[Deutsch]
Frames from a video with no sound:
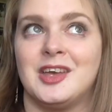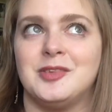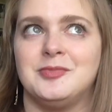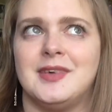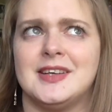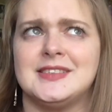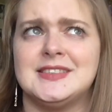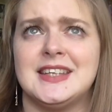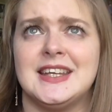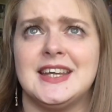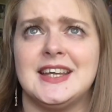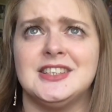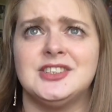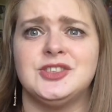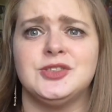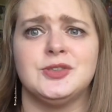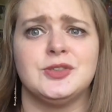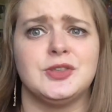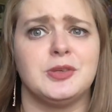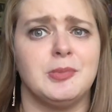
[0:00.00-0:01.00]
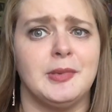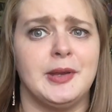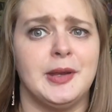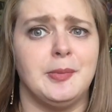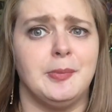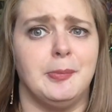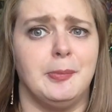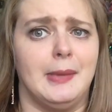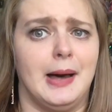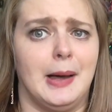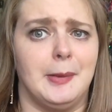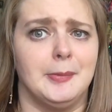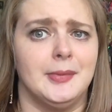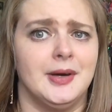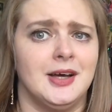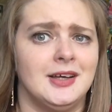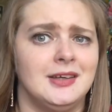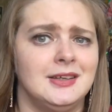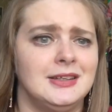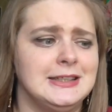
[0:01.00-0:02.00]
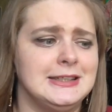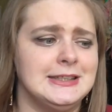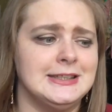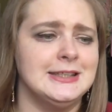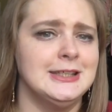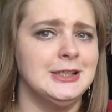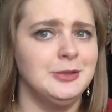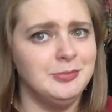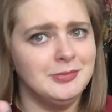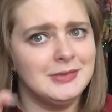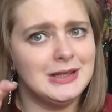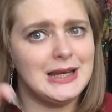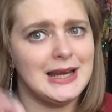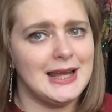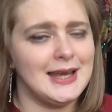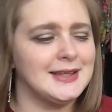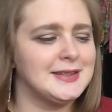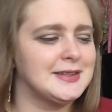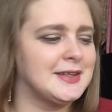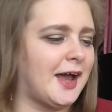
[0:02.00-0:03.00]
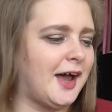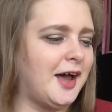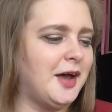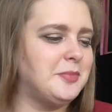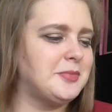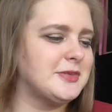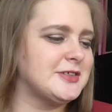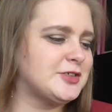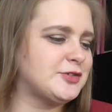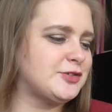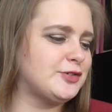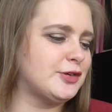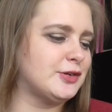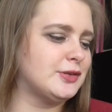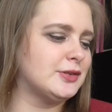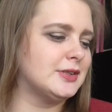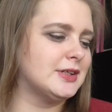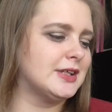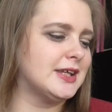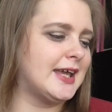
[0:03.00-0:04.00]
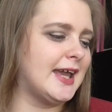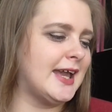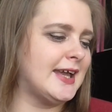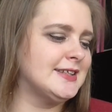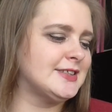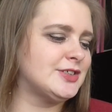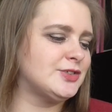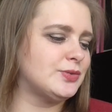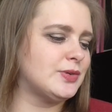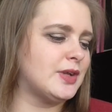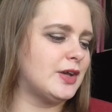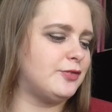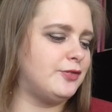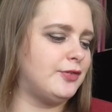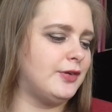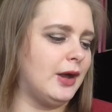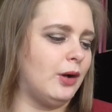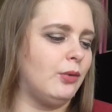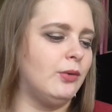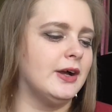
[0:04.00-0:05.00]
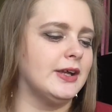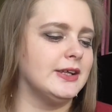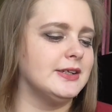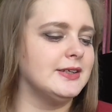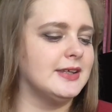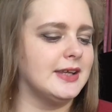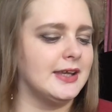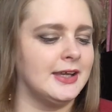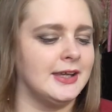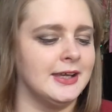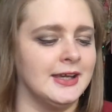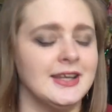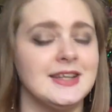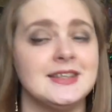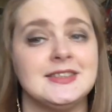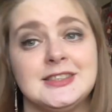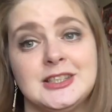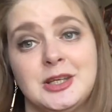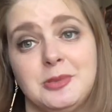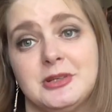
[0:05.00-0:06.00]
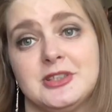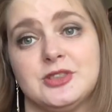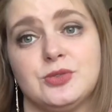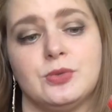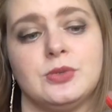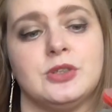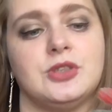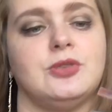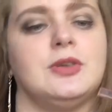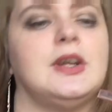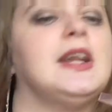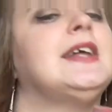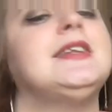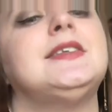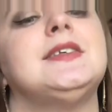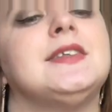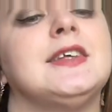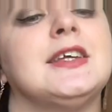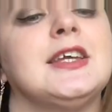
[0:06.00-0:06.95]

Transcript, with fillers: Was ich erst so durch meine Mama lieben gelernt habe, ist von Kenzo der Flower in the Air. Das ist aber das ohne Toilette.